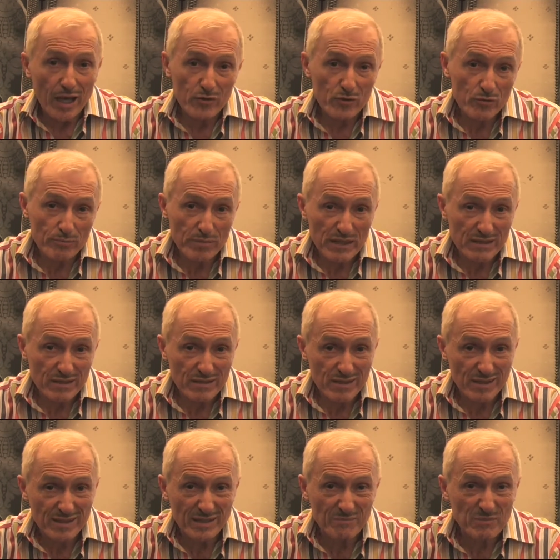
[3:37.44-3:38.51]
une bête
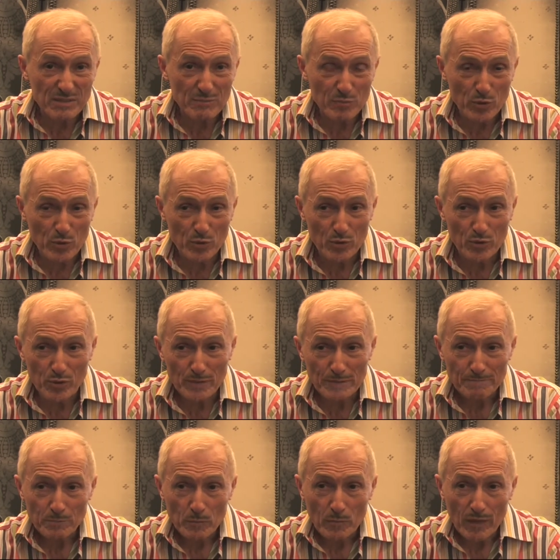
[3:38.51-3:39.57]
qui est un petit peu
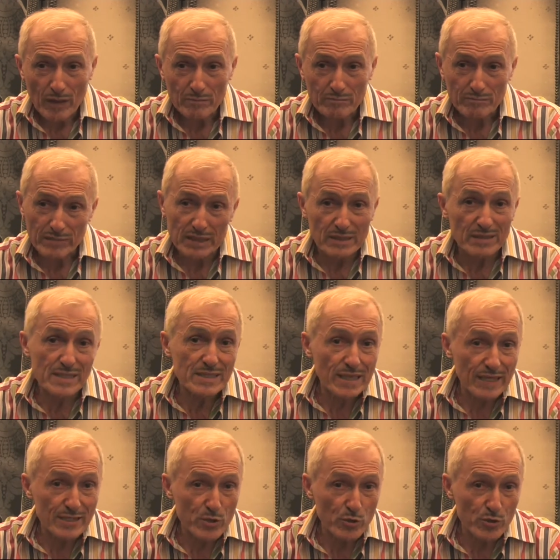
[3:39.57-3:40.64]
bah,
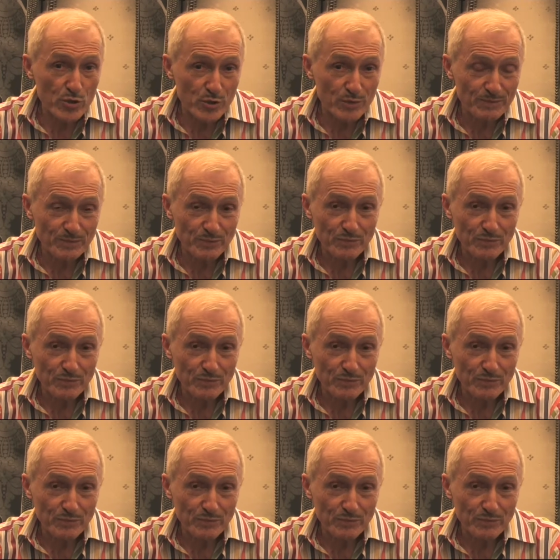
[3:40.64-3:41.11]
disgracieuse.